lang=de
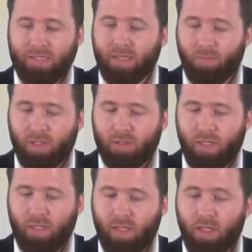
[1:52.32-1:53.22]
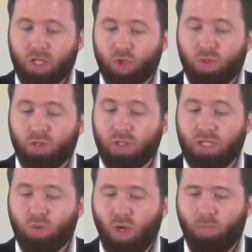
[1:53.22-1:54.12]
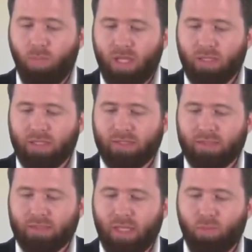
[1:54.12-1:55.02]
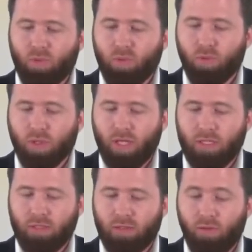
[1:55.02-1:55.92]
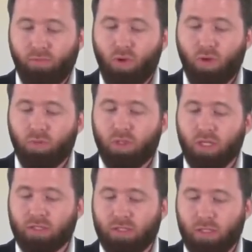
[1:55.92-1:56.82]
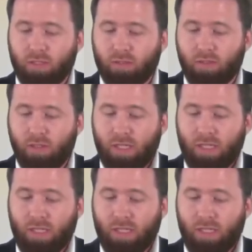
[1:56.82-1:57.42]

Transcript: Dieser Mann dagegen erschütterte nicht nur Armeen, Gesetzgebungen und Reiche, Völker und Dynastien,